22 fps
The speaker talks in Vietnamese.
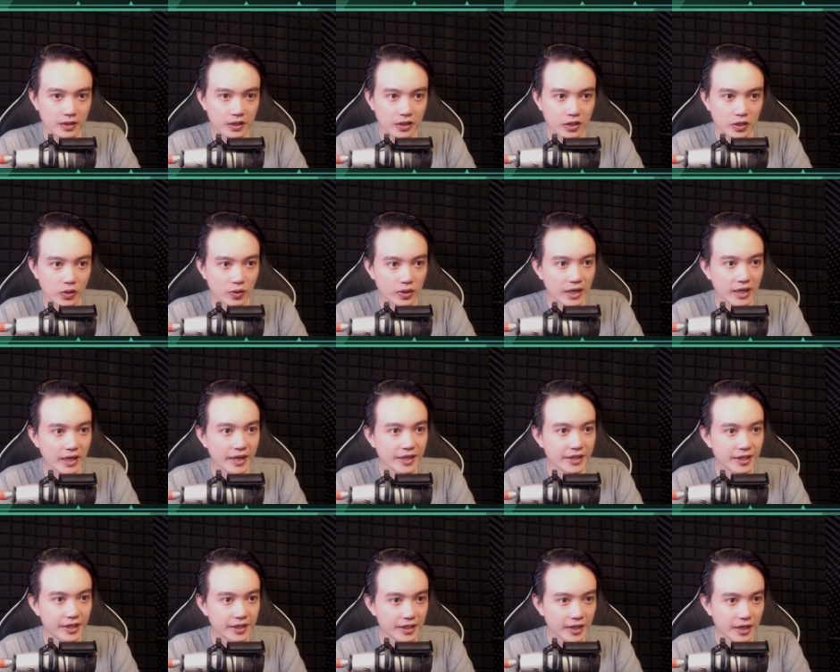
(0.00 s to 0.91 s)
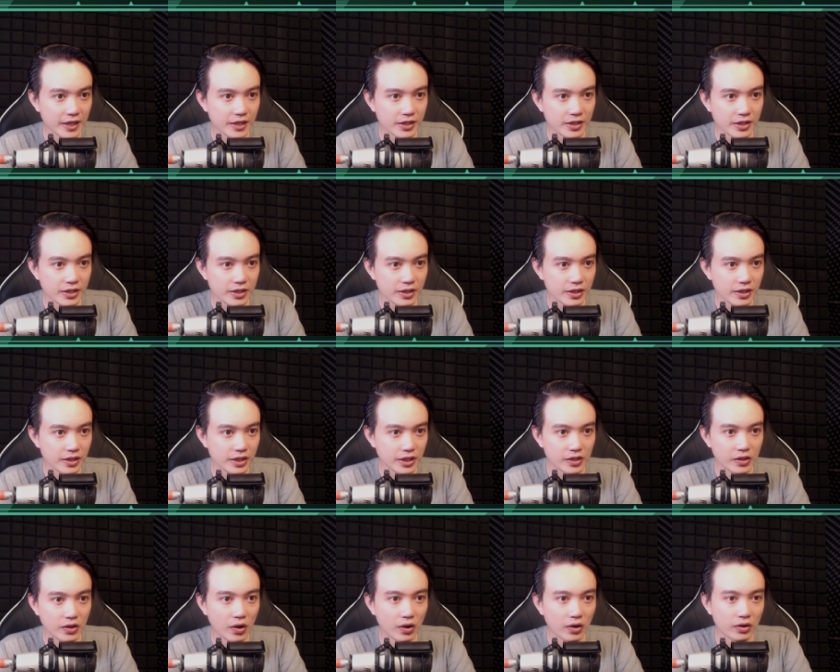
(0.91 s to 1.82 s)
Còn đằng này diệt nhanh, diệt
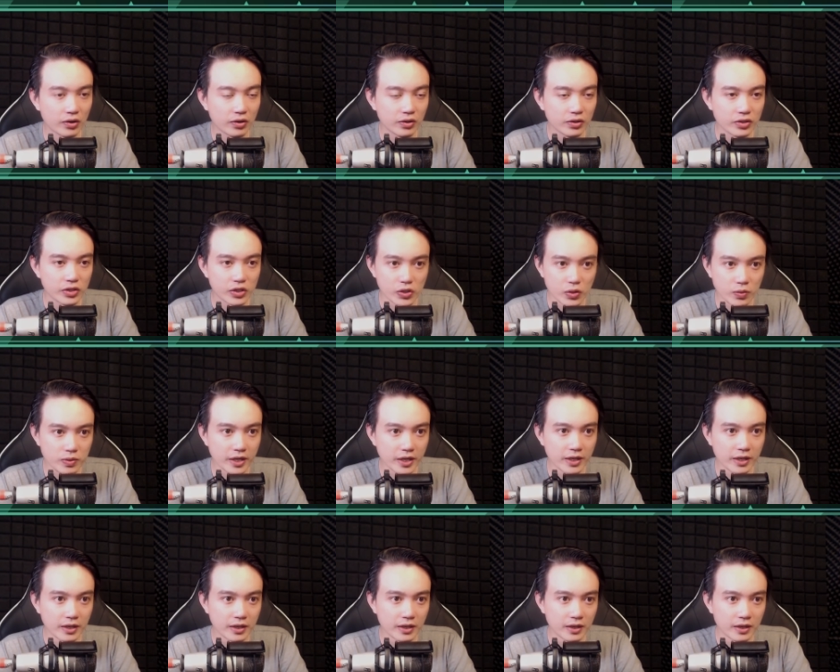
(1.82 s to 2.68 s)
gọn, rút đi.